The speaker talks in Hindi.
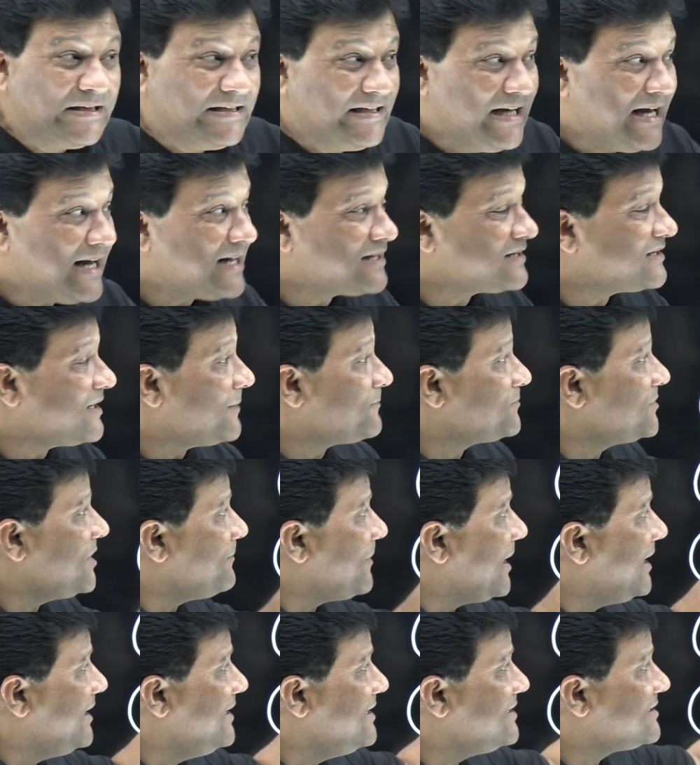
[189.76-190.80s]
तो ये सबसे
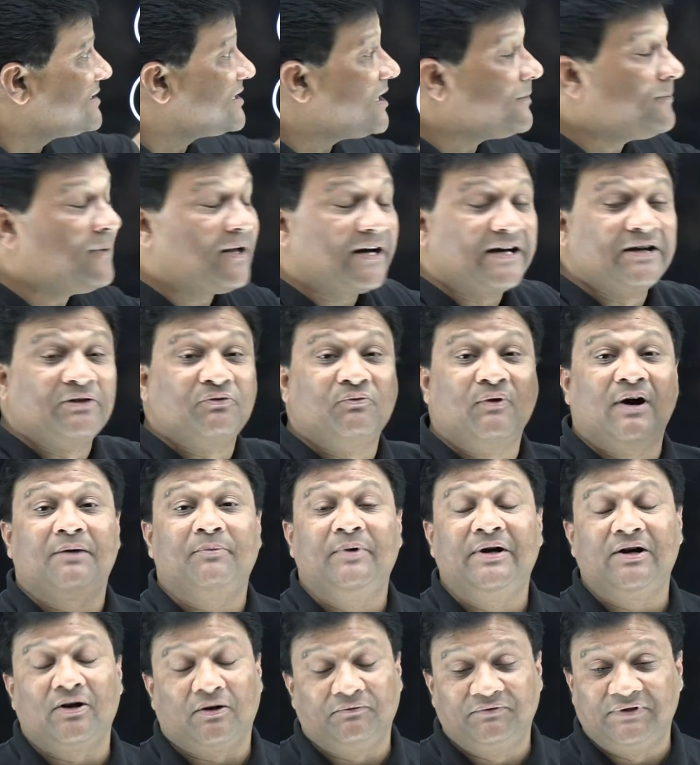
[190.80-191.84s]
पहली स्टेप है
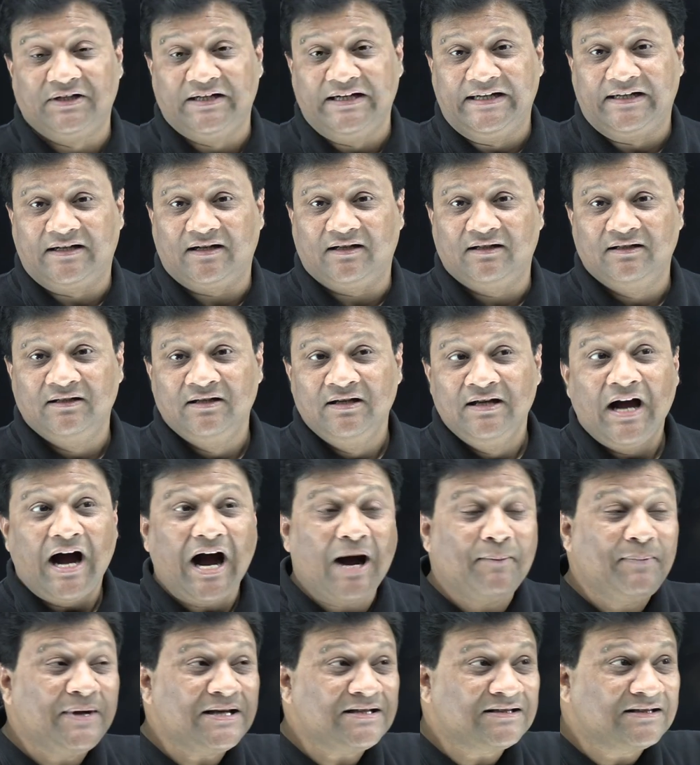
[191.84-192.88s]
रिक्वायरमेंट ऑफ द डेटा
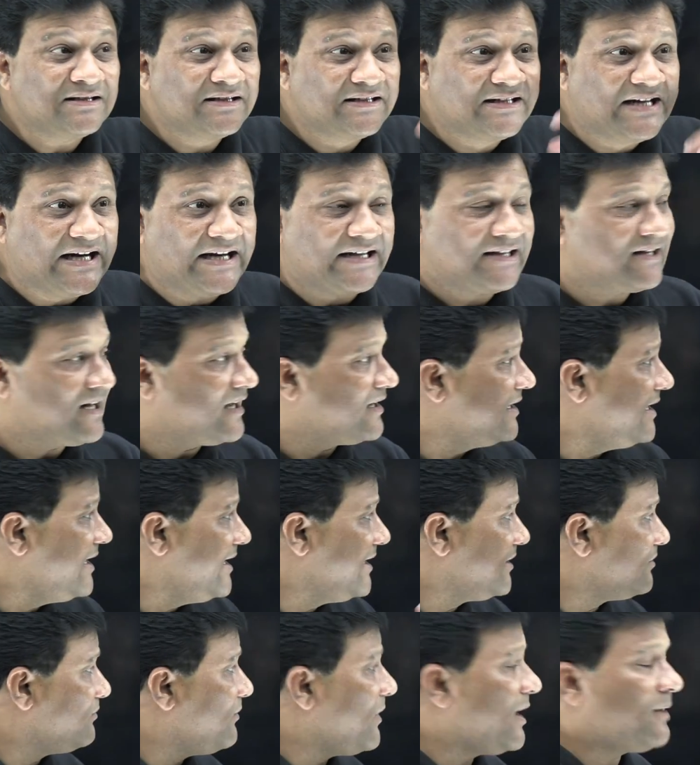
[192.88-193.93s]
अब इस डेटा के
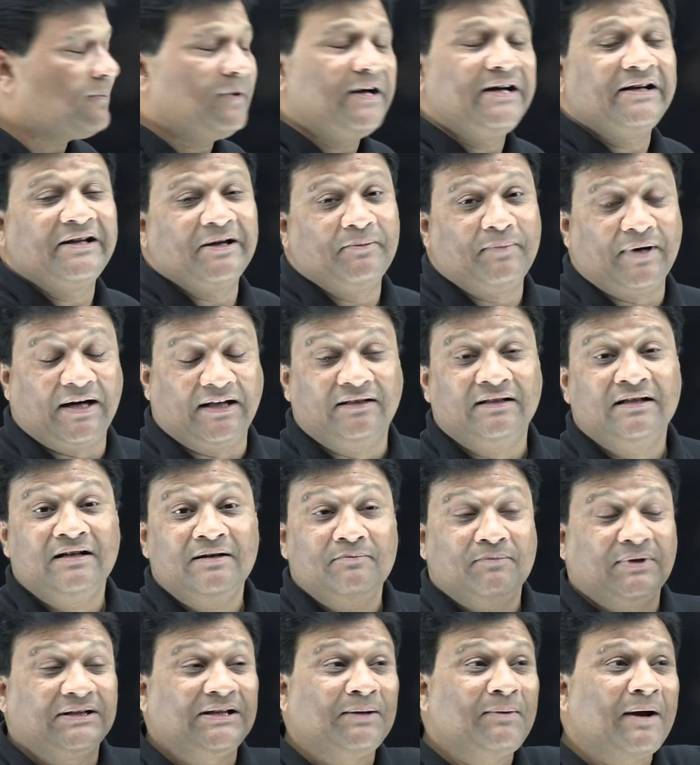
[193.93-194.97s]
रिक्वायरमेंट के बाद
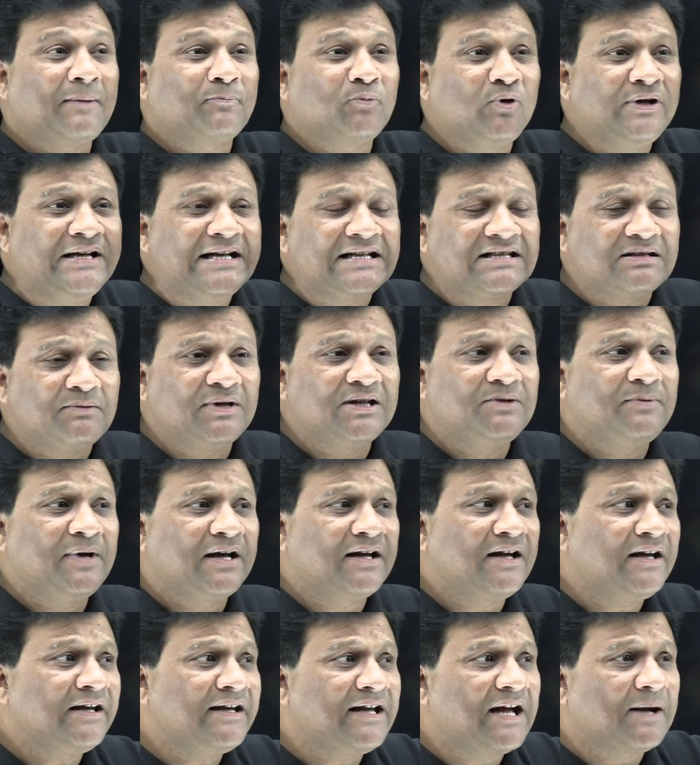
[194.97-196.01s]
मतलब आपको ये समझ में
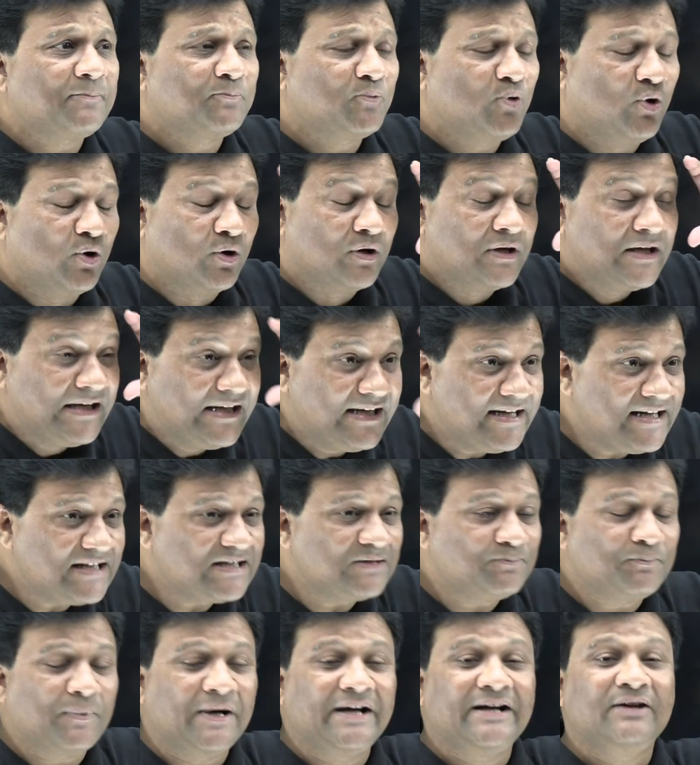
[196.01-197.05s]
आएगा कि आपको
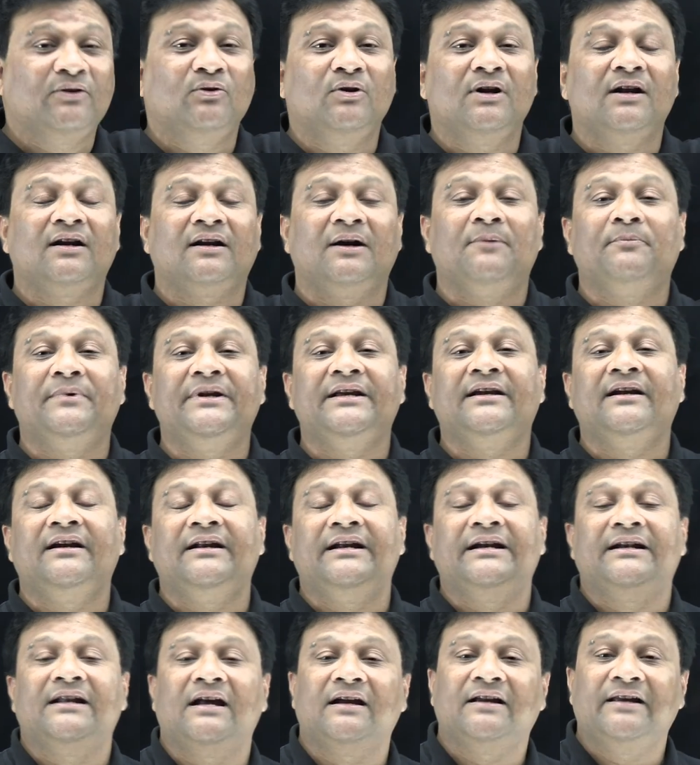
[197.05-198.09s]
इस पर्टिकुलर कंपनी के
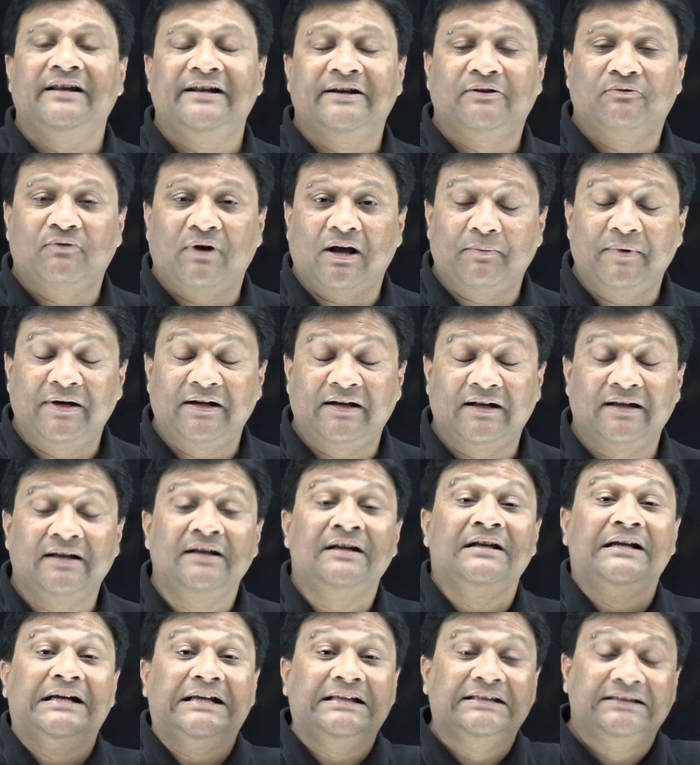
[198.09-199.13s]
डेटा की रिक्वायरमेंट है
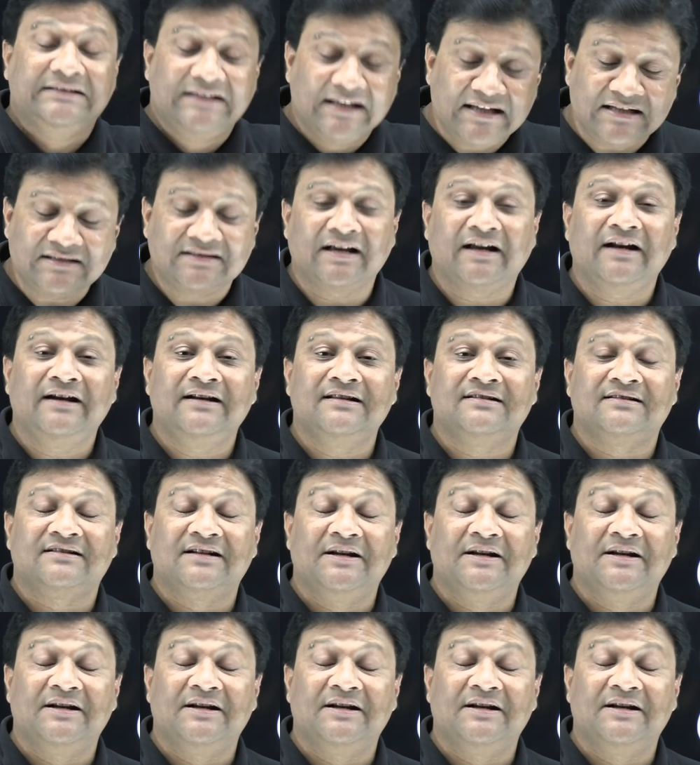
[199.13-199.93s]
एंड देन सेकंड